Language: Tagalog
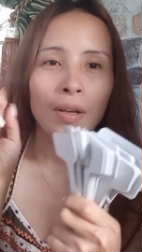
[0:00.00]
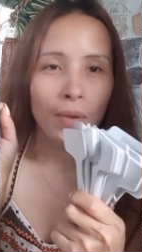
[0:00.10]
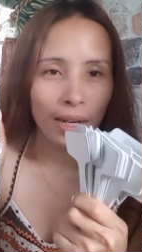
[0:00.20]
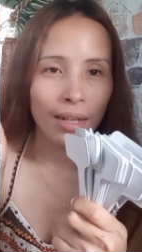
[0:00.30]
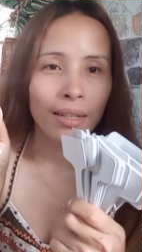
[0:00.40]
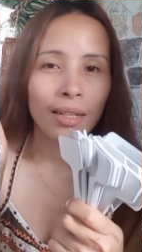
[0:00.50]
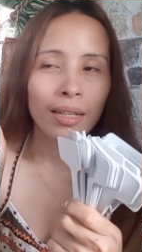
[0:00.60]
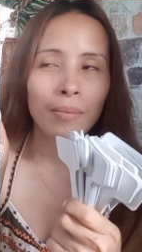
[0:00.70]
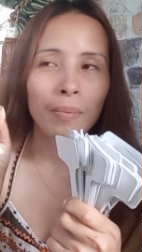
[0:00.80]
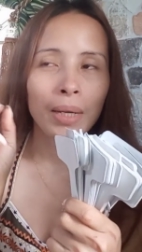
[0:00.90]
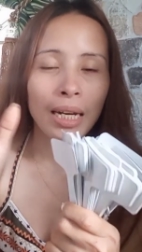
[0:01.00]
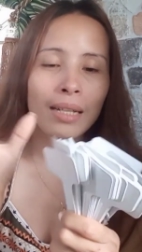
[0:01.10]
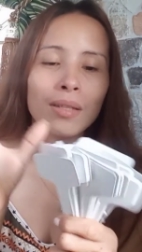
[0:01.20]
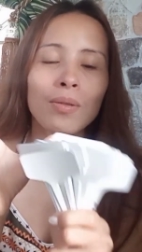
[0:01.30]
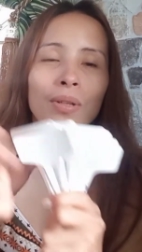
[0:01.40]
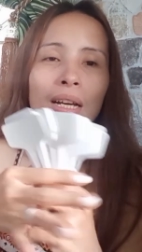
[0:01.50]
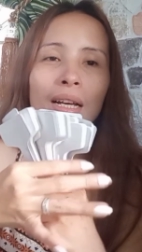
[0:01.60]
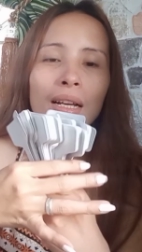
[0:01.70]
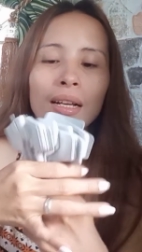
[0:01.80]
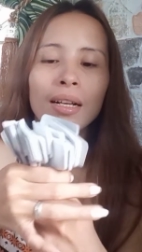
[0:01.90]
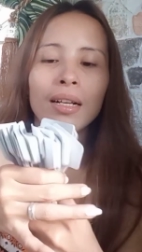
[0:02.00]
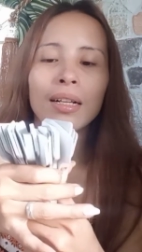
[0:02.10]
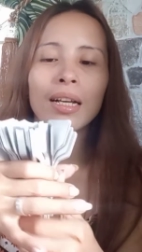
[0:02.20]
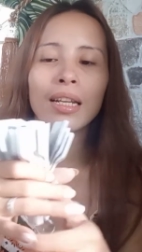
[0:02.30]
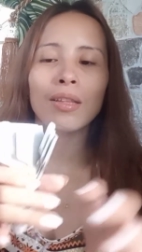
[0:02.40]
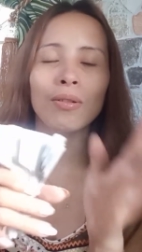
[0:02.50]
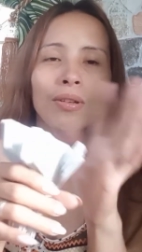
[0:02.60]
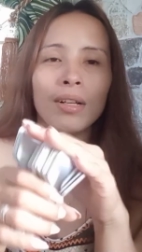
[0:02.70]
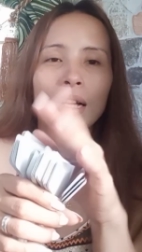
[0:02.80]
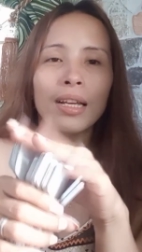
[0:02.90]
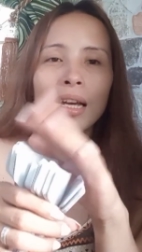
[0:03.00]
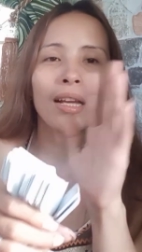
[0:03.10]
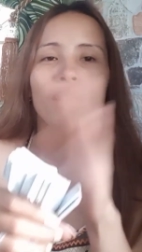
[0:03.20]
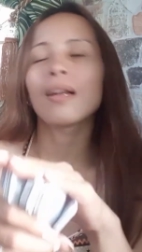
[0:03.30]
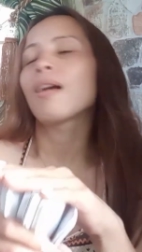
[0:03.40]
100 peraso na ganito. Ayan.